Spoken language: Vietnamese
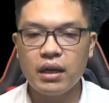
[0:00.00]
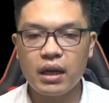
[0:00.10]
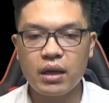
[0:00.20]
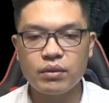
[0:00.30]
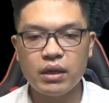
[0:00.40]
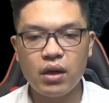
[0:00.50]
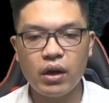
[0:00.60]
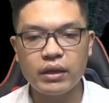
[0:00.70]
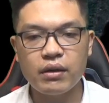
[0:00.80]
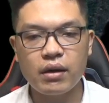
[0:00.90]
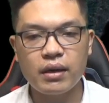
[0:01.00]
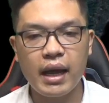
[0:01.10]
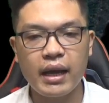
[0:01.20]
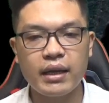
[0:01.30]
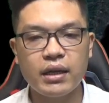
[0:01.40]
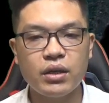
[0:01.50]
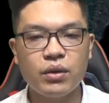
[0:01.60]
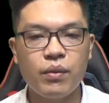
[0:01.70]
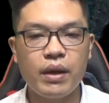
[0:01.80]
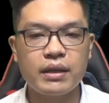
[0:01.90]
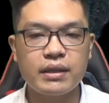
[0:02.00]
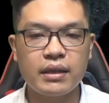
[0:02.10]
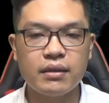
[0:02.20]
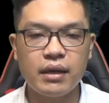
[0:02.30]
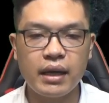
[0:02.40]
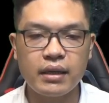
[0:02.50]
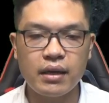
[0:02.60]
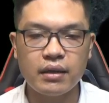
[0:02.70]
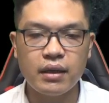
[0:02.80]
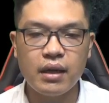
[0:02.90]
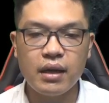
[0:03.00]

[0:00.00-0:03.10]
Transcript: Lạc Cầu Chân hỏi ngược lại, huyền sách sứ đại nhân,